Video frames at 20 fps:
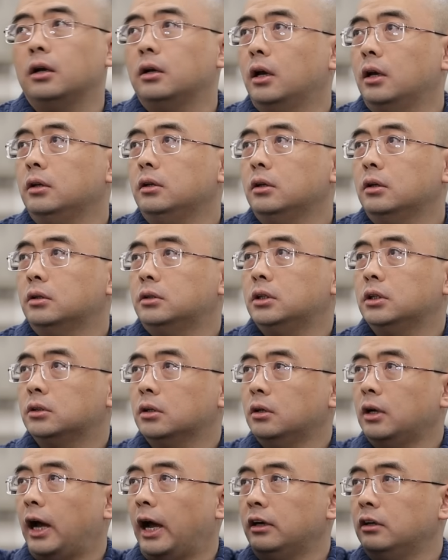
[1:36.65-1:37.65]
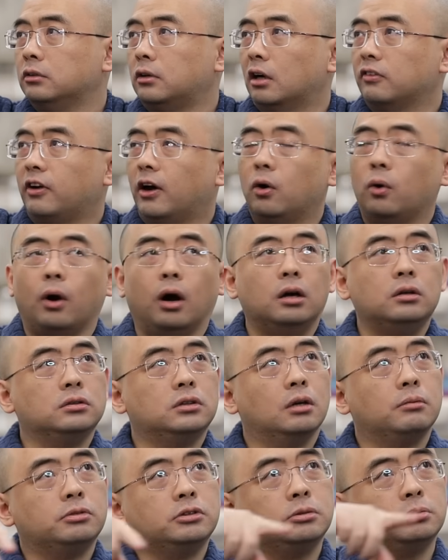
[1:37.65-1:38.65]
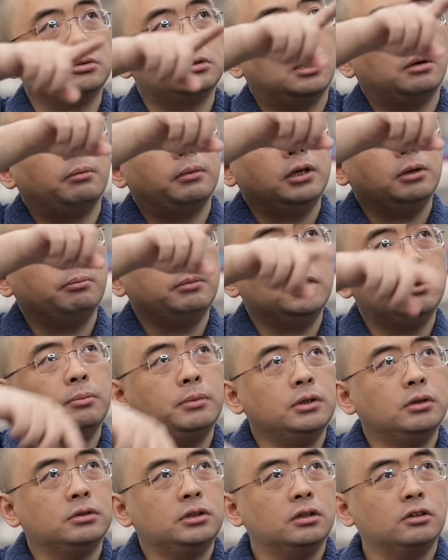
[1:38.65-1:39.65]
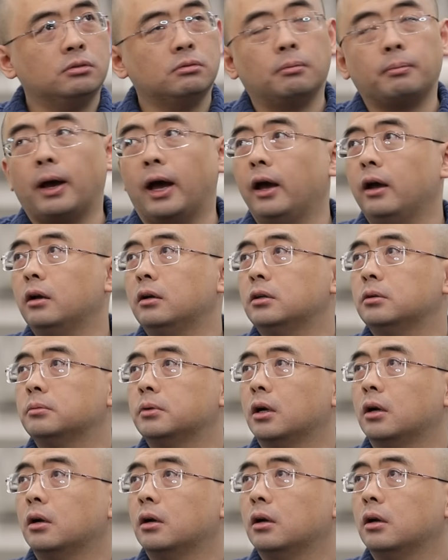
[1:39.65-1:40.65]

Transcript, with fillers: 哎，这个灯还是有点发黄，你看是不是？没有没有没有这个这么白，是不是？